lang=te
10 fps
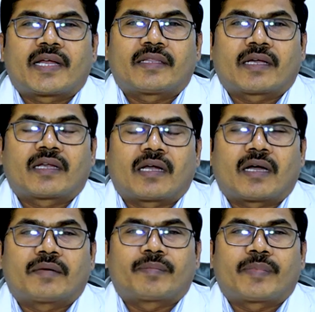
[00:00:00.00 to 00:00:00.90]
అయ్యే దగ్గర
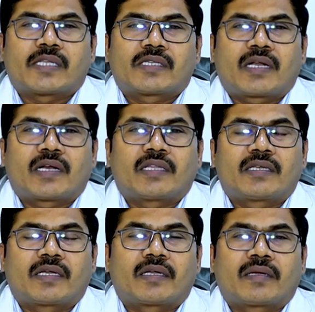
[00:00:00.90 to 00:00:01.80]
ప్రెజర్
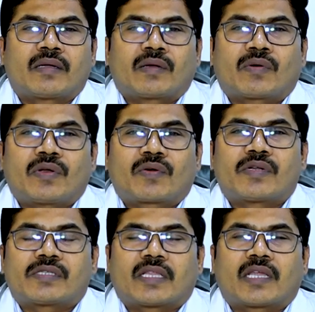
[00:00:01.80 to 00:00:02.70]
అనేది కొన్ని
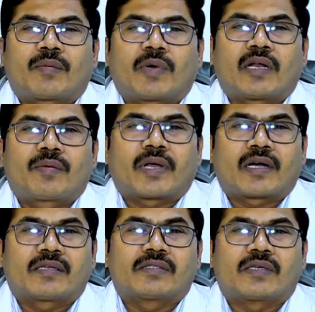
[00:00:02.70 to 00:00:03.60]
కొన్ని సందర్భాల్లో
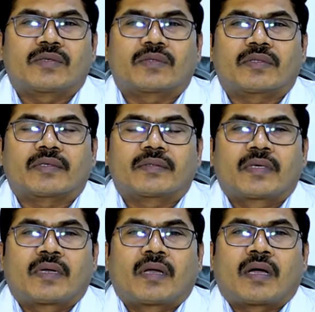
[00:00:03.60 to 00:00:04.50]
పెరగడం జరుగుతుంది
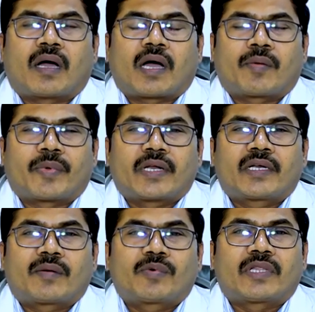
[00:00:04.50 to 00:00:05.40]
ఆ
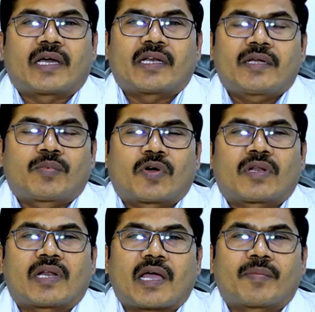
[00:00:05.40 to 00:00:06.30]
పెరిగినప్పుడు దాన్ని
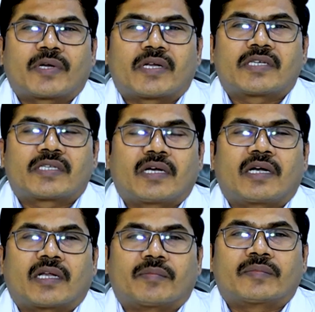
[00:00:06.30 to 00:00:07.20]
పోర్టల్ హైపర్ టెన్షన్
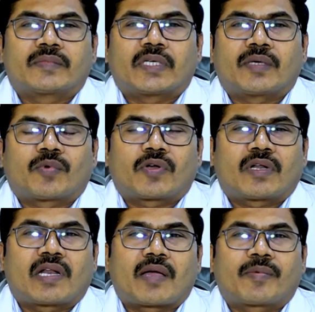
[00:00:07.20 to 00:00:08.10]
అంటాం ఈ
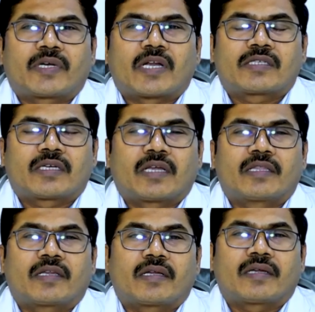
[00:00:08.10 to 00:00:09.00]
పోర్టల్ హైపర్ టెన్షన్
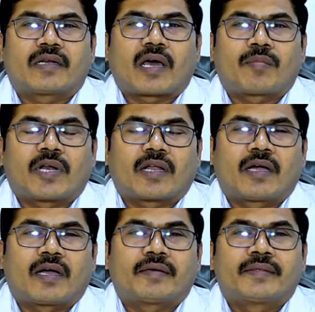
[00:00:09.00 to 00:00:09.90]
అనేది నార్మల్గా